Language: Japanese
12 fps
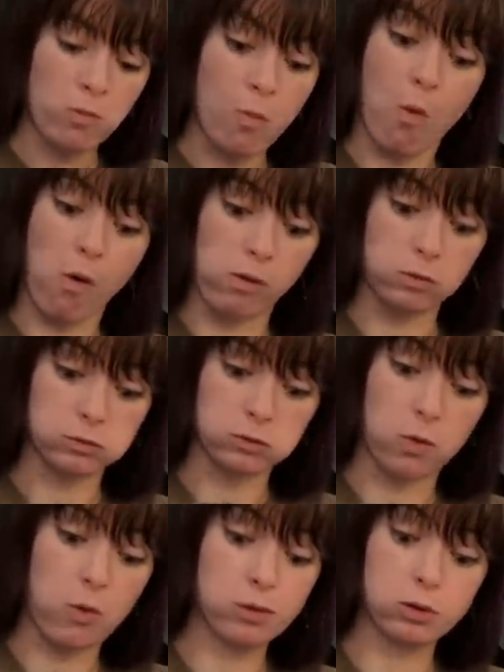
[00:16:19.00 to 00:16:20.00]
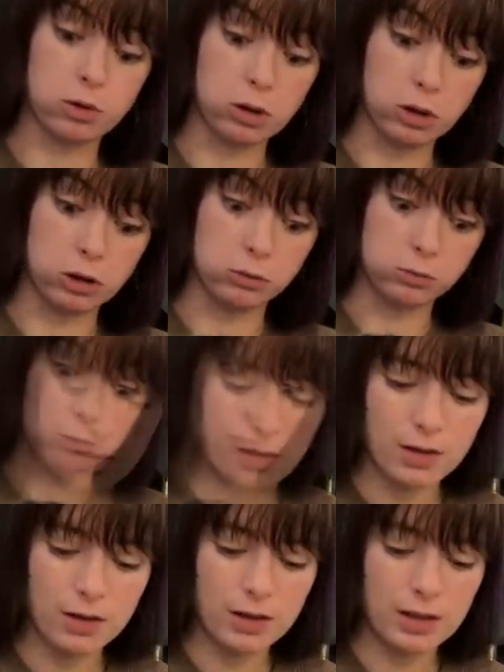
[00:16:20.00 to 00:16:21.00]
おいしい
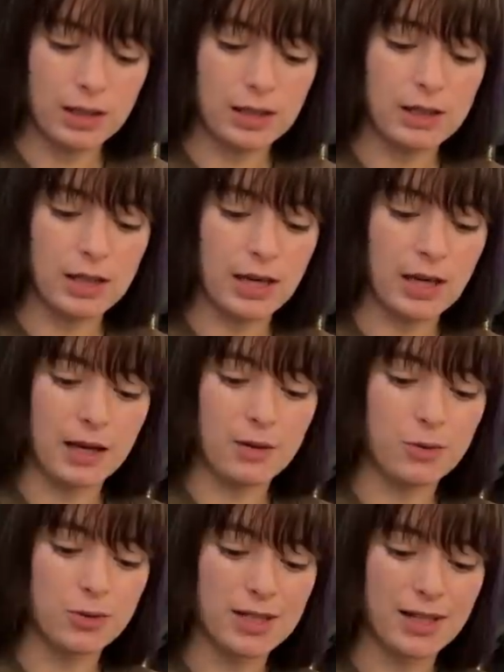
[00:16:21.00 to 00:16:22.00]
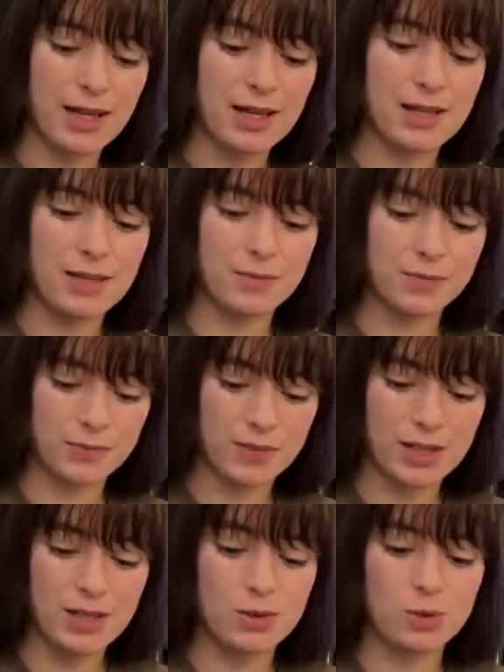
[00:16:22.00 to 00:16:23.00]
いいねお酒に
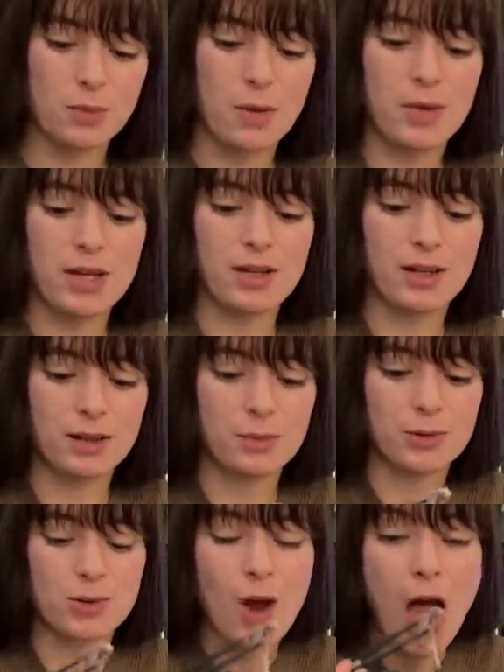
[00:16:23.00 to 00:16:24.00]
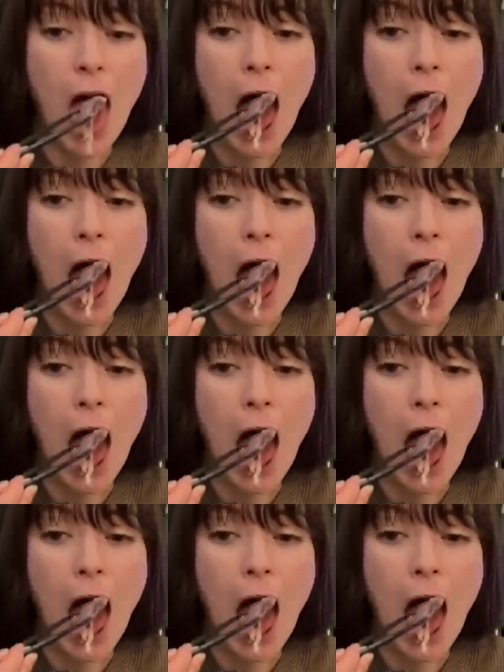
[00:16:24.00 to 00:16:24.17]
いいつまみになってますわ